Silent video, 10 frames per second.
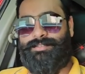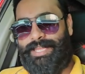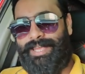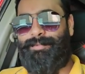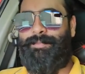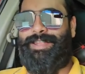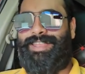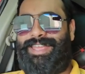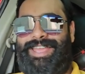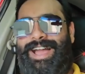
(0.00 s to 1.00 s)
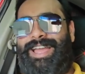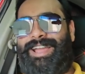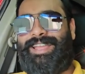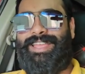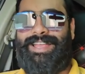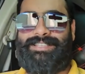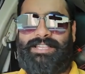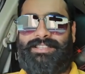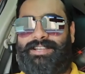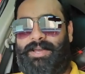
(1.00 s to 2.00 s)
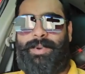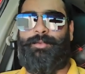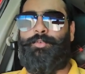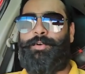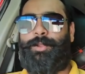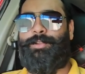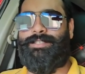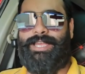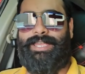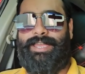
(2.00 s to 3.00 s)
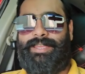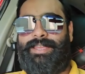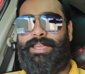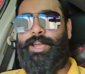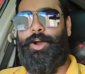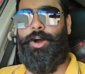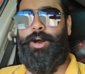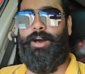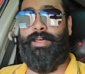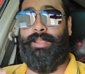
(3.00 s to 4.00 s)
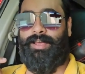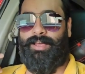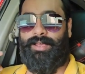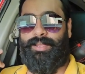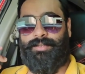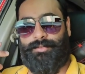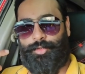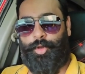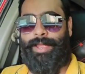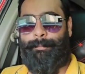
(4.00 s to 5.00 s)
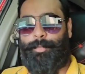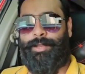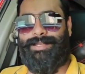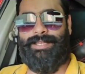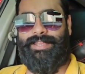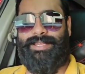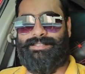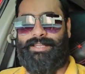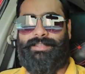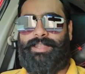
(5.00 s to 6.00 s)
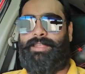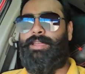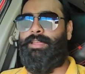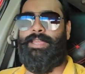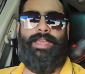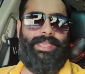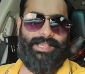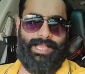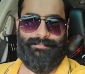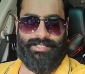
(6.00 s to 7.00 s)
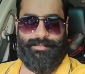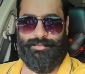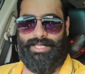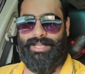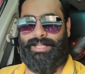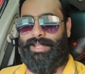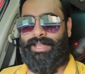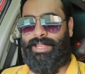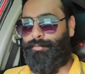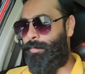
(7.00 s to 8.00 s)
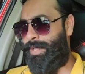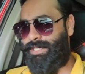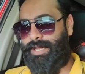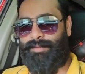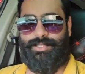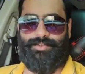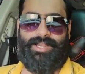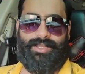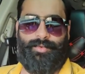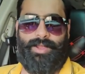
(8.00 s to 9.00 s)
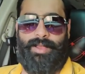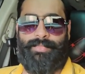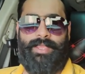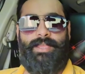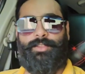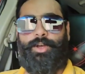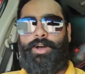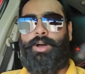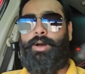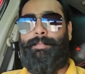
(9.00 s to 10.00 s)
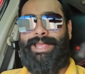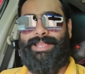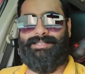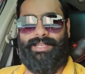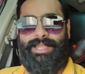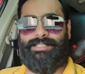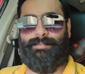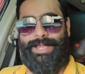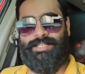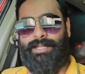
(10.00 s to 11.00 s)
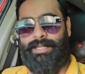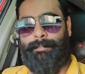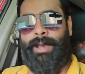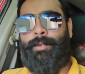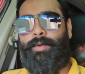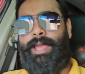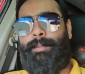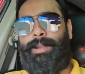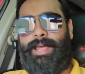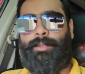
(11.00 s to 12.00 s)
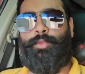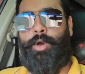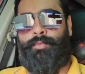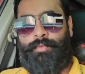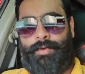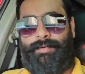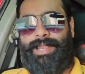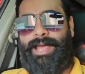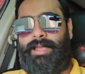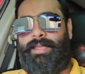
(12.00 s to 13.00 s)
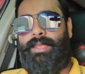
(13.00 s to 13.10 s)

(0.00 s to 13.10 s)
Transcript: जेन में मेरे ये आया कि यार इसके अंदर डबल वूफर होना चाहिए और दो एम्प होने चाहिए इसके अंदर या एक एम्प से भी गुजारा कर लेंगे वो मैं जाके मशवरा करूंगा तो मैंने इसके लिए एक स्पेशल डब्बा बनवाया बड़ा दो वूफर वाला